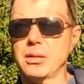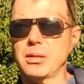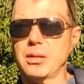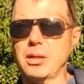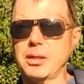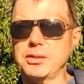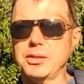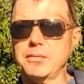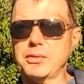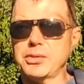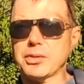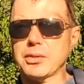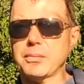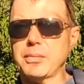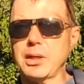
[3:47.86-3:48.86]
а
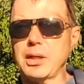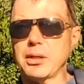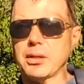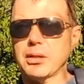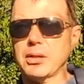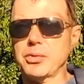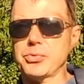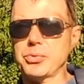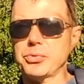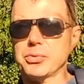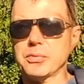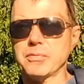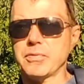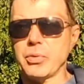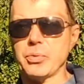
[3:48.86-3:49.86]
девочка маленькая, чуть чуть
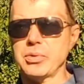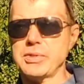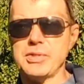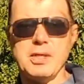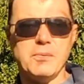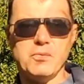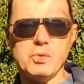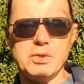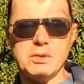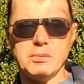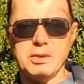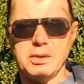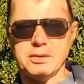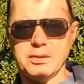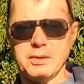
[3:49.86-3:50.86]
в районе 7-8
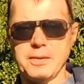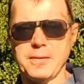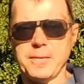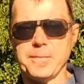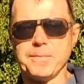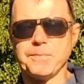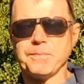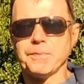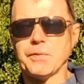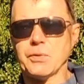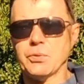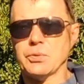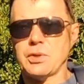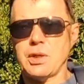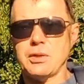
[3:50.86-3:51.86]
лет.
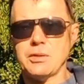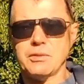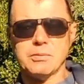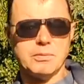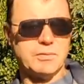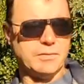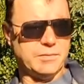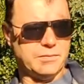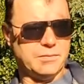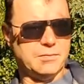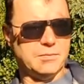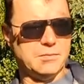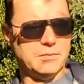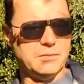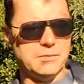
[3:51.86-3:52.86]
Вот, и они вот
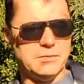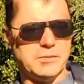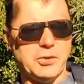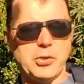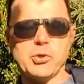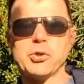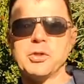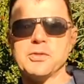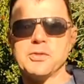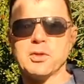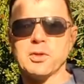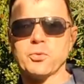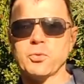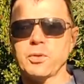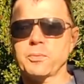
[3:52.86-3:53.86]
решились на
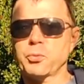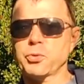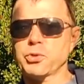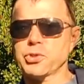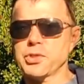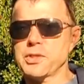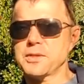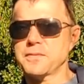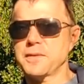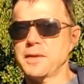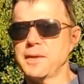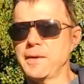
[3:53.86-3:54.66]
такое путешествие.